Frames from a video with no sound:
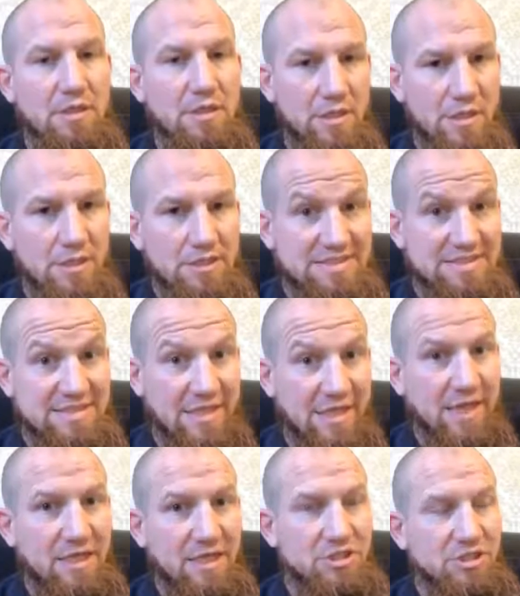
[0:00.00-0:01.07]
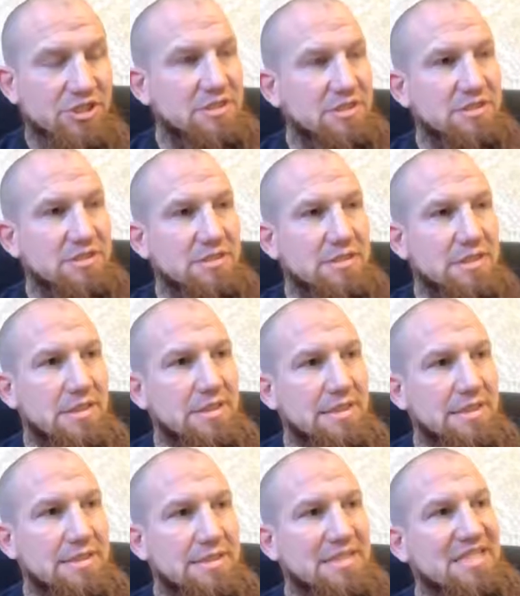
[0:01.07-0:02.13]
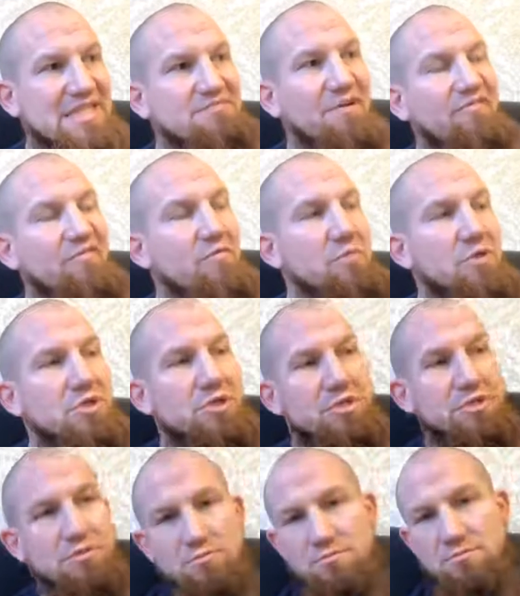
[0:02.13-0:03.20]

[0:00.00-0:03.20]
ja, dass sie ehrlich ist, das war für mich